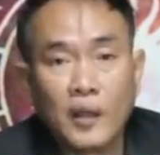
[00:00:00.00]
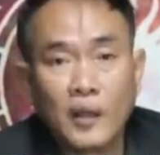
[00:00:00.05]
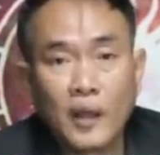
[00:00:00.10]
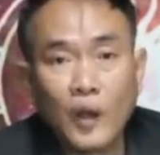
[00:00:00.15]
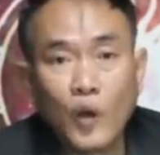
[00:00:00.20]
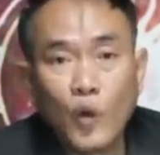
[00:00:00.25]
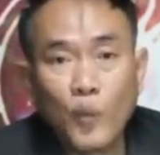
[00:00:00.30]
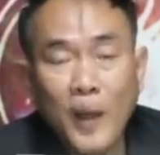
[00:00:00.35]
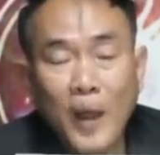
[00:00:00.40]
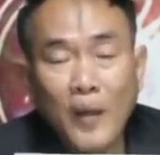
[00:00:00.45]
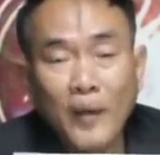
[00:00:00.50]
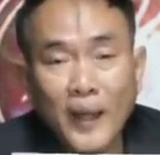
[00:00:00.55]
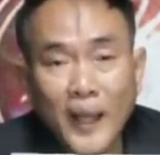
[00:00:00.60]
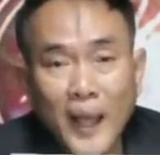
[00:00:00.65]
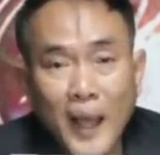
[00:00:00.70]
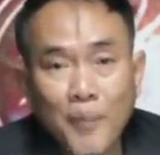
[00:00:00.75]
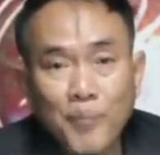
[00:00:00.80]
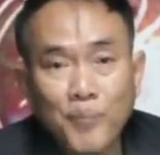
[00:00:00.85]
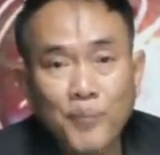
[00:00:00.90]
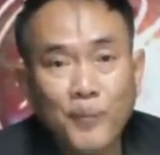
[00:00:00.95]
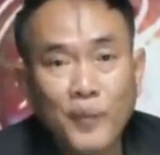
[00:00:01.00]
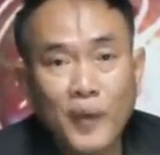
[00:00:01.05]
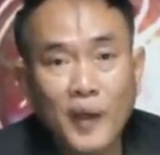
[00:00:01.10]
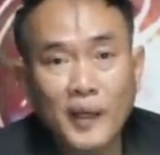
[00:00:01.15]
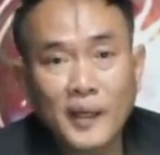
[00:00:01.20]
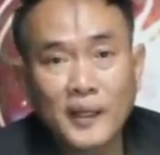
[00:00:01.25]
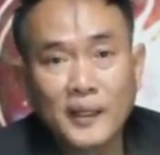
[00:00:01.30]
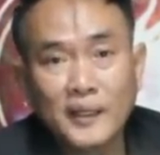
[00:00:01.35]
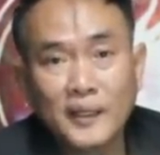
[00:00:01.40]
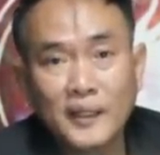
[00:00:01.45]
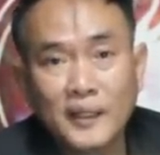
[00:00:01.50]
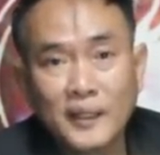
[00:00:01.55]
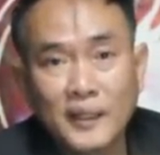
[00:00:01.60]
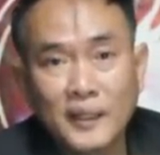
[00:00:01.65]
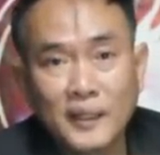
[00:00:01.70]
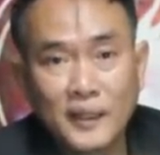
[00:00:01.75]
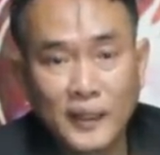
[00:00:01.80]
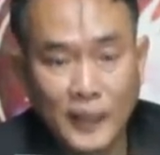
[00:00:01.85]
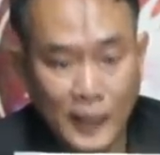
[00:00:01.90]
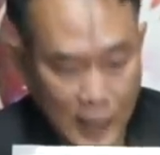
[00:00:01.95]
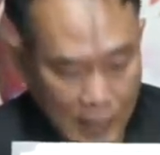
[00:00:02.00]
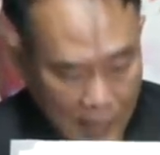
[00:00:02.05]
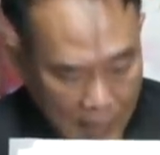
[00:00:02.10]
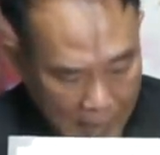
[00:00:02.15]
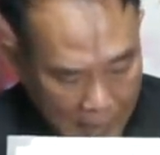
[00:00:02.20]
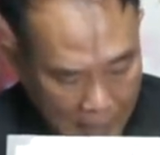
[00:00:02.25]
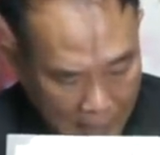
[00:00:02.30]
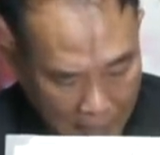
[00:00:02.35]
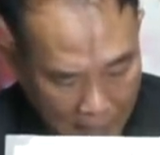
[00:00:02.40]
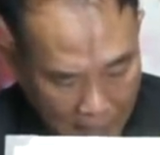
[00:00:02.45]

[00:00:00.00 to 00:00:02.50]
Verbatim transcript: สรุปแล้วนะครับก็คืออ